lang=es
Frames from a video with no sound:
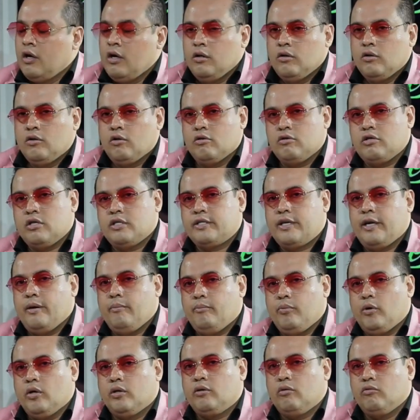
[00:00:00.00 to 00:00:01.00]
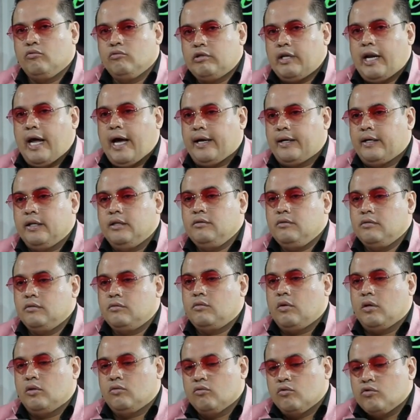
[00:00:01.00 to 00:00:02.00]
Entonces, quien porta un traje,
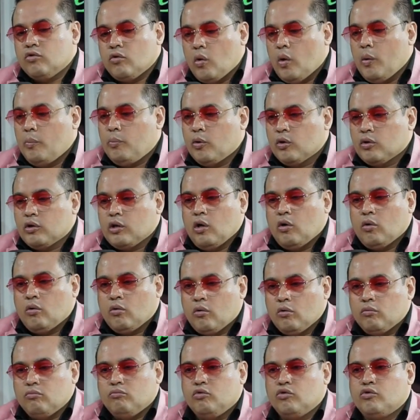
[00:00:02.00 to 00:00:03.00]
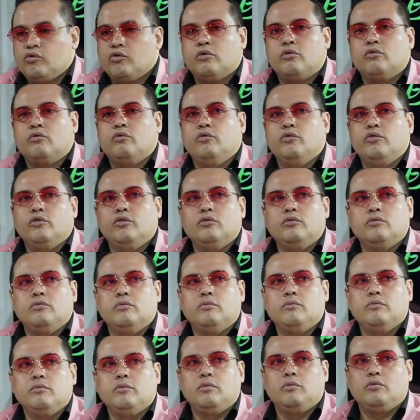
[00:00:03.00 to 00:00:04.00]
cuando yo lo he portado con mucho orgullo,